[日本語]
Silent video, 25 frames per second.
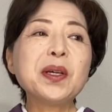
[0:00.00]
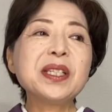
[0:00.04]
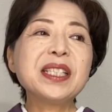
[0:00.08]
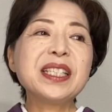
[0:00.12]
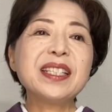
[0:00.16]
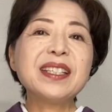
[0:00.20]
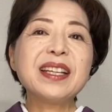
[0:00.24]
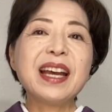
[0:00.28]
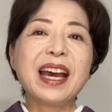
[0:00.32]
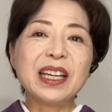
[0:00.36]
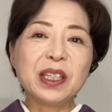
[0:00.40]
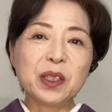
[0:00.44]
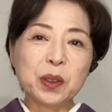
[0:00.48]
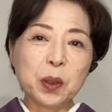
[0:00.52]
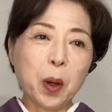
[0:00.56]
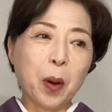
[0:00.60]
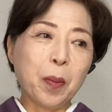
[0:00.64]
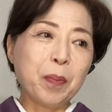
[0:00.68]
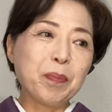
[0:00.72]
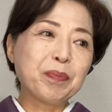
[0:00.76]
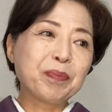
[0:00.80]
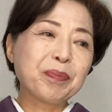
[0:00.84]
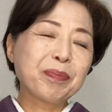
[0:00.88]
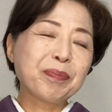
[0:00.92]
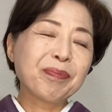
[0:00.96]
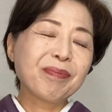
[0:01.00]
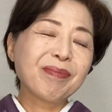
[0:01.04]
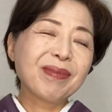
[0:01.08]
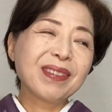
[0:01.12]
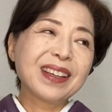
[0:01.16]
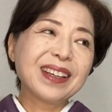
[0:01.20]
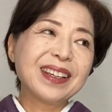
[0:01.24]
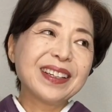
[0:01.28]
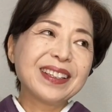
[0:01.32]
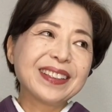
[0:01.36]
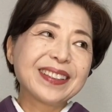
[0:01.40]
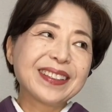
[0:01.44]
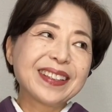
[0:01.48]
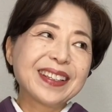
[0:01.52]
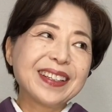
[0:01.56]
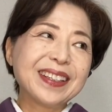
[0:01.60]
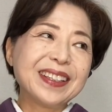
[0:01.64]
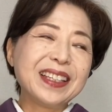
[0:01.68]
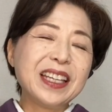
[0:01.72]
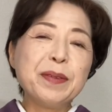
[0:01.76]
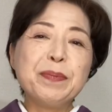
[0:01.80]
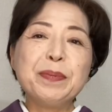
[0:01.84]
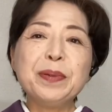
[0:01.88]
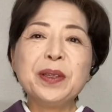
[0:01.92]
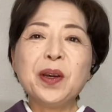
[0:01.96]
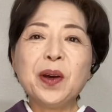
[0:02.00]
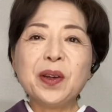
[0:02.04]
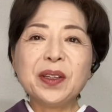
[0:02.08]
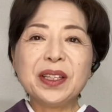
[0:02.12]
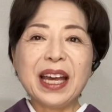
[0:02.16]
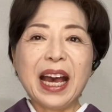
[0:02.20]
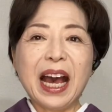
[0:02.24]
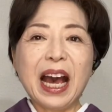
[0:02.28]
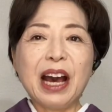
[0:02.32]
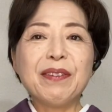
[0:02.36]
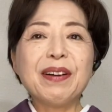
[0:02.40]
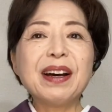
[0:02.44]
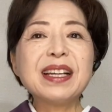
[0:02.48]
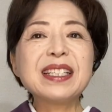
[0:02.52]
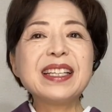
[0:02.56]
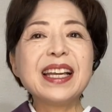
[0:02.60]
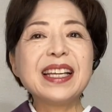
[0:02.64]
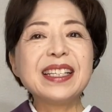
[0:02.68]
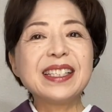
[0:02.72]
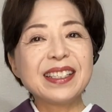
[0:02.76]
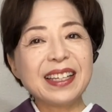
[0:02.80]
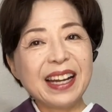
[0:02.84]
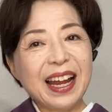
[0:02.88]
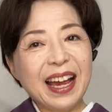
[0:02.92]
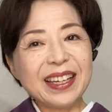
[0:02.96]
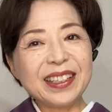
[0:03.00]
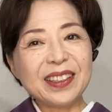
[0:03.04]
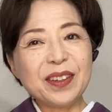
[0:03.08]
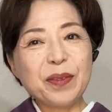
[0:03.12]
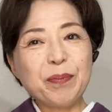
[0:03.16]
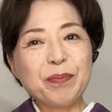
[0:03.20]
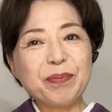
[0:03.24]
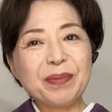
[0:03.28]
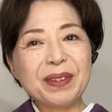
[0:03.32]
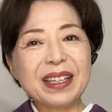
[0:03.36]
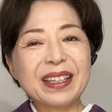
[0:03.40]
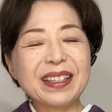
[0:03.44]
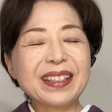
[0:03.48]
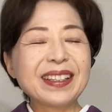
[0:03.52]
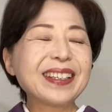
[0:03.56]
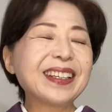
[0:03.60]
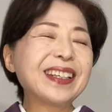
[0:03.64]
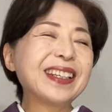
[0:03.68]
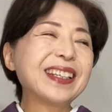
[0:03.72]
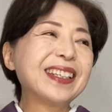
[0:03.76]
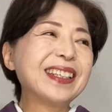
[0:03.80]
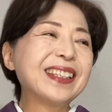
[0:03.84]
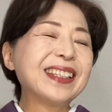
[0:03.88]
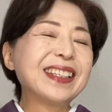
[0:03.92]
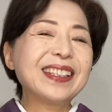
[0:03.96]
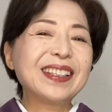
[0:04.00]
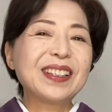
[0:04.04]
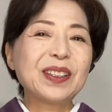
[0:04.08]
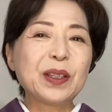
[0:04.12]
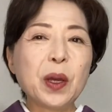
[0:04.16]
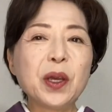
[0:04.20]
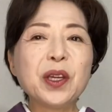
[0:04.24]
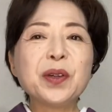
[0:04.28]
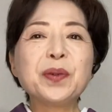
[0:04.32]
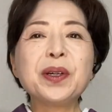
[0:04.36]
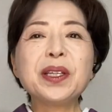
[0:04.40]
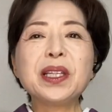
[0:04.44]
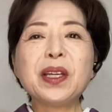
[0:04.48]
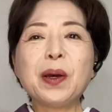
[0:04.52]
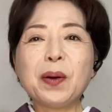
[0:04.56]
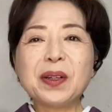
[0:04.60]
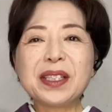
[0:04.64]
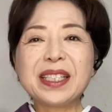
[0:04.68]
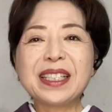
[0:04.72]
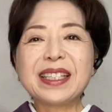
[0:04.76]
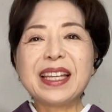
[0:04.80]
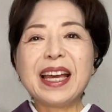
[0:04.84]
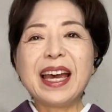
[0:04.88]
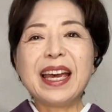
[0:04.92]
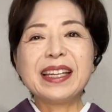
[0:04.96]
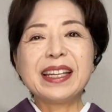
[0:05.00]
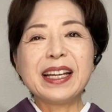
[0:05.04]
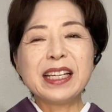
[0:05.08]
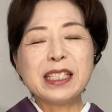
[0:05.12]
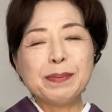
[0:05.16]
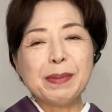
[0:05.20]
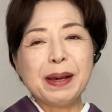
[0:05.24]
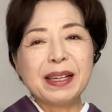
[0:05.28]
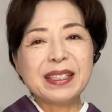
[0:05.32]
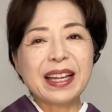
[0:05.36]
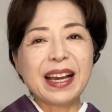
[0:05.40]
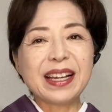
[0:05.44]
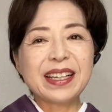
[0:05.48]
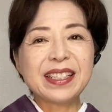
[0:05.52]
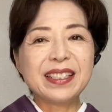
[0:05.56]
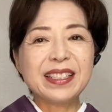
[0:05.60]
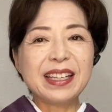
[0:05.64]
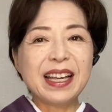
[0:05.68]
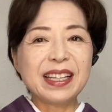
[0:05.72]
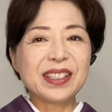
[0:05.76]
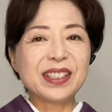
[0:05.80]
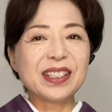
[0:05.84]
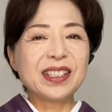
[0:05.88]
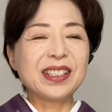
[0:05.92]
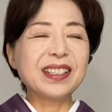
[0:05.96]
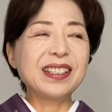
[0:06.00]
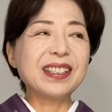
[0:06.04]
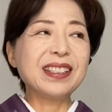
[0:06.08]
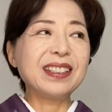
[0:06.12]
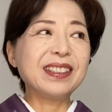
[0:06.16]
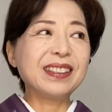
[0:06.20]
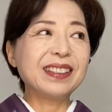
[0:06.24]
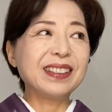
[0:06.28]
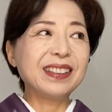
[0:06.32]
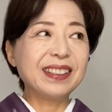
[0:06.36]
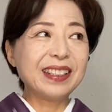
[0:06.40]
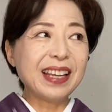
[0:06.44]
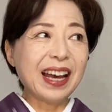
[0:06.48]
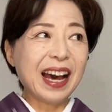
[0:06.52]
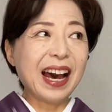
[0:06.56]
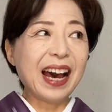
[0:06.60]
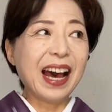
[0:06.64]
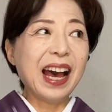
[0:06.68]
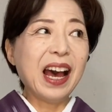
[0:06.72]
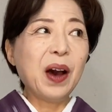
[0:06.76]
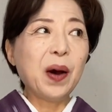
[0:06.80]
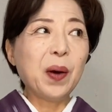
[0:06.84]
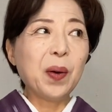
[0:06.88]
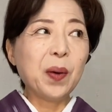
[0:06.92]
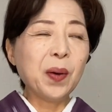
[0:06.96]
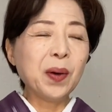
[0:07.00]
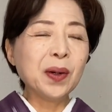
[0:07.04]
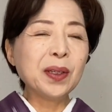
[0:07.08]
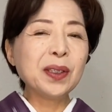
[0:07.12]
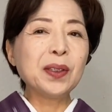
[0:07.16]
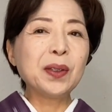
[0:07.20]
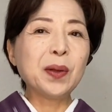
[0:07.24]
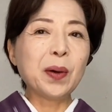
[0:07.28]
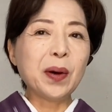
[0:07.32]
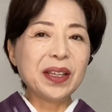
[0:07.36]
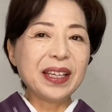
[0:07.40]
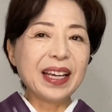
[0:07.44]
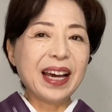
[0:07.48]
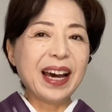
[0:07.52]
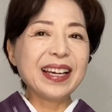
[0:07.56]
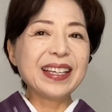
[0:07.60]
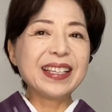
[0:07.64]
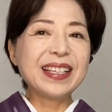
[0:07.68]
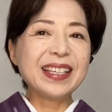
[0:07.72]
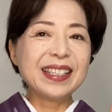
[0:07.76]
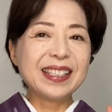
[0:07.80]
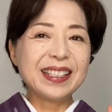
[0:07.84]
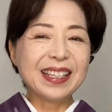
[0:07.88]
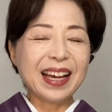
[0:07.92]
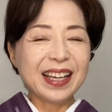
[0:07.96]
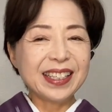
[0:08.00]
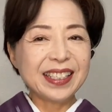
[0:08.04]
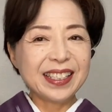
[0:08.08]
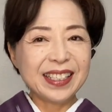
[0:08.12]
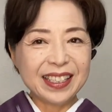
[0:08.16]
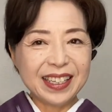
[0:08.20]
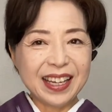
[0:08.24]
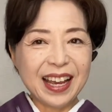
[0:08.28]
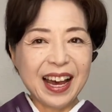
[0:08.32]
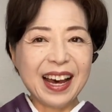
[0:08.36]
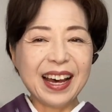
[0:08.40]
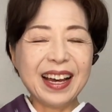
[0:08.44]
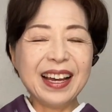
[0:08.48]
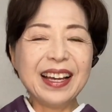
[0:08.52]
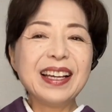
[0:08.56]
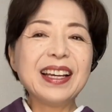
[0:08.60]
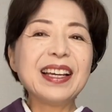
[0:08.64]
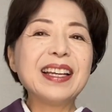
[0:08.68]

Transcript: うしないと、TPO に合わせづらい。というふうにお伝えいたしました。季節や温度や日差しや、